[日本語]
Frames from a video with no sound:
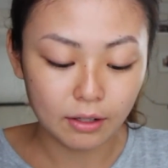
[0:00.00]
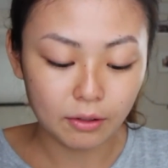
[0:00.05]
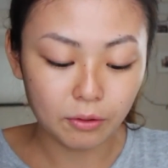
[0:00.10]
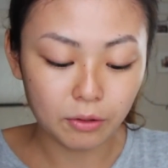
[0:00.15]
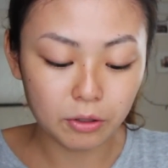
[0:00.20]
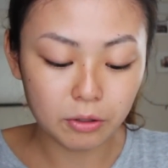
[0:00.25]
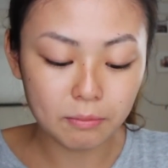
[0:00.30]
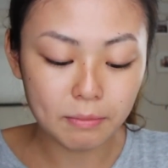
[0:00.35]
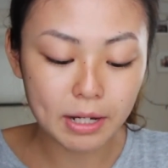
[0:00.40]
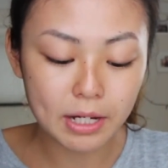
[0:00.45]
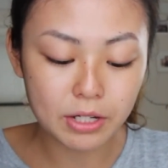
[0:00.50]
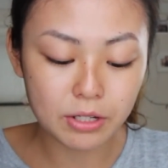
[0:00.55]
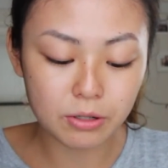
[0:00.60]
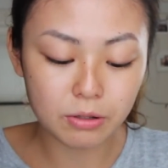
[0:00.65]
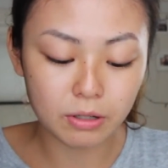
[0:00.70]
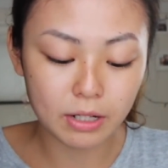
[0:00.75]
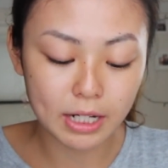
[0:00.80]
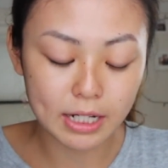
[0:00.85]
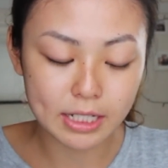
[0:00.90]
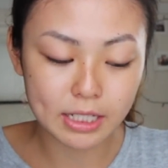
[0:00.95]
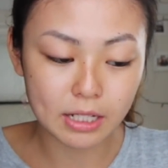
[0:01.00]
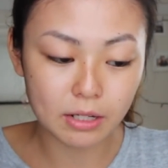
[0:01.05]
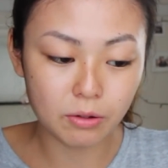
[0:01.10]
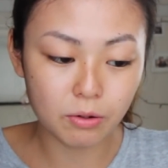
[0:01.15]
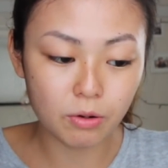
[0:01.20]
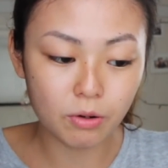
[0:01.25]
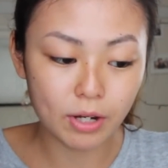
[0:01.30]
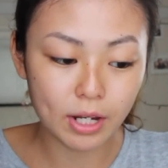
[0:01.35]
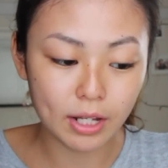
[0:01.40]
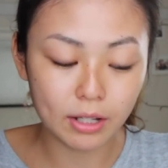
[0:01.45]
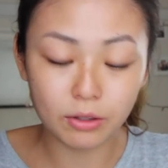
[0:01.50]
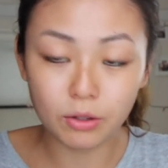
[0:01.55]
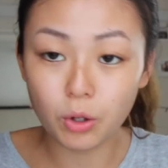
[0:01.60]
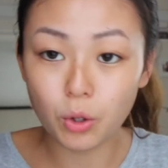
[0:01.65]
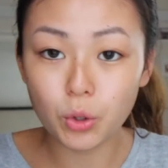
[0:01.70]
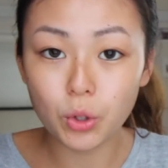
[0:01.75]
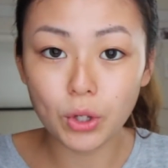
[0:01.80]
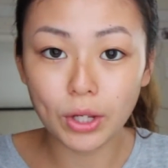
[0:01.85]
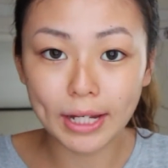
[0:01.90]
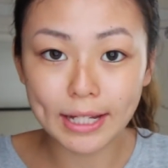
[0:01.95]
この前紹介した高原
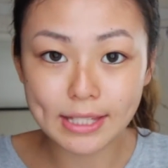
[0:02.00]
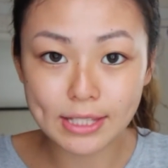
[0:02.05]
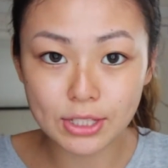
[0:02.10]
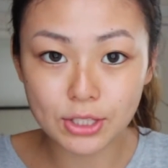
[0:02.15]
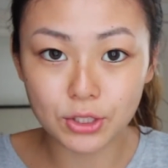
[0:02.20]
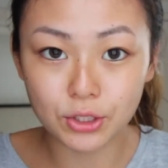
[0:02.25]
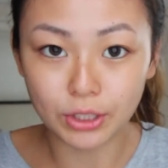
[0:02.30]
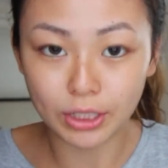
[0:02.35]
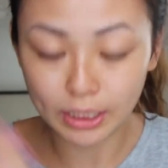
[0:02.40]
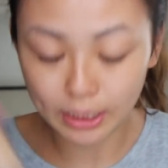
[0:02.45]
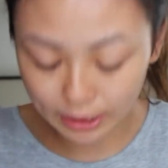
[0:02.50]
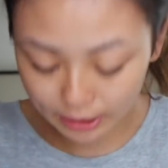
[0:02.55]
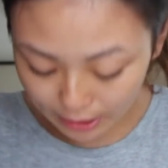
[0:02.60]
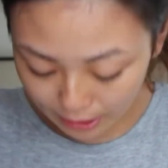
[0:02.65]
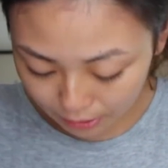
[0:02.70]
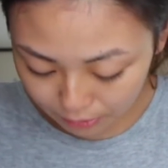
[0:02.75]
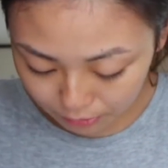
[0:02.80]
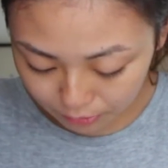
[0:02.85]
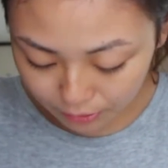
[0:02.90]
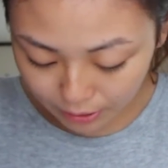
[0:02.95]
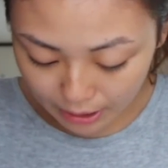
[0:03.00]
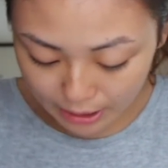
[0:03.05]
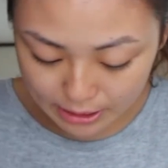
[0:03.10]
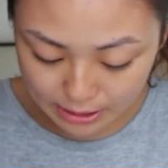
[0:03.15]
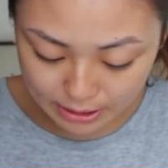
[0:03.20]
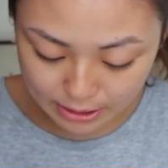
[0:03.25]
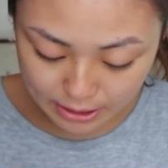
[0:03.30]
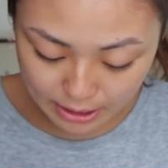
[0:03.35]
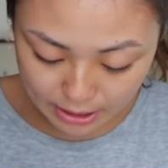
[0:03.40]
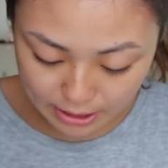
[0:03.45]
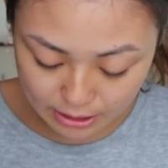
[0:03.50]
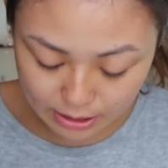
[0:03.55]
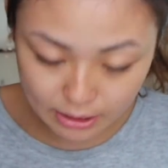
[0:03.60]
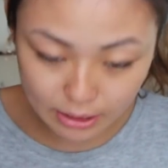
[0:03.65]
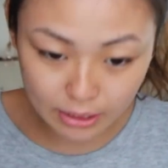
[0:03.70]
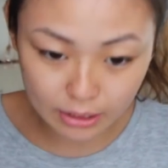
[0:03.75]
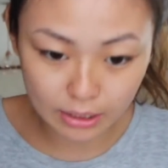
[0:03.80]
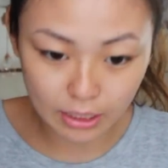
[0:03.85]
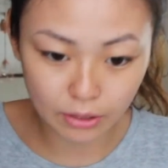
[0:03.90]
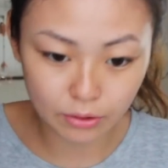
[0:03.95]
堂のやつに似てる感じで
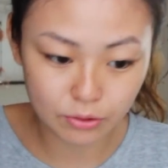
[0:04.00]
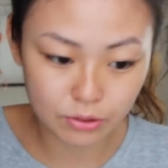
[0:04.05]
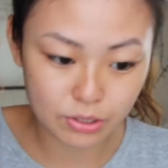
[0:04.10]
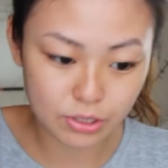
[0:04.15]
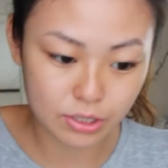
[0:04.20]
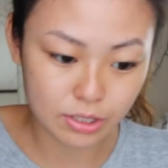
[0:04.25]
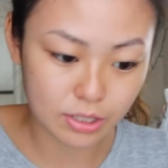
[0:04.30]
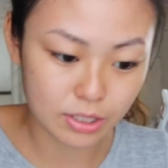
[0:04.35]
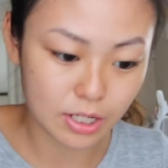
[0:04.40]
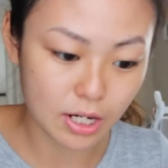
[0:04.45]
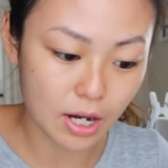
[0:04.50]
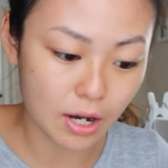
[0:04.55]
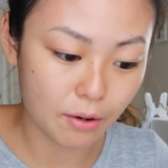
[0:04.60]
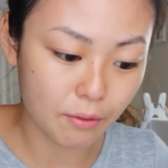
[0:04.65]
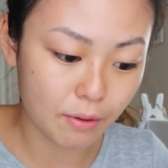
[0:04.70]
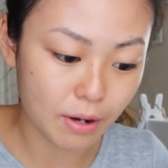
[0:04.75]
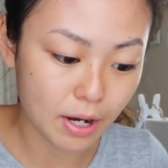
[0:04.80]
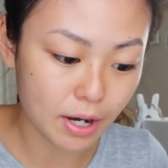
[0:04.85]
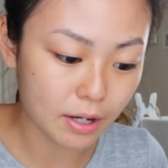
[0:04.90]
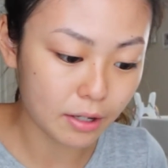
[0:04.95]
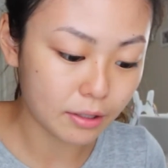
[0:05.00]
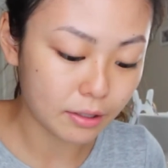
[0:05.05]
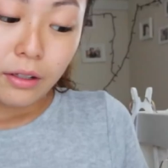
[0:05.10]
すテクスチャーは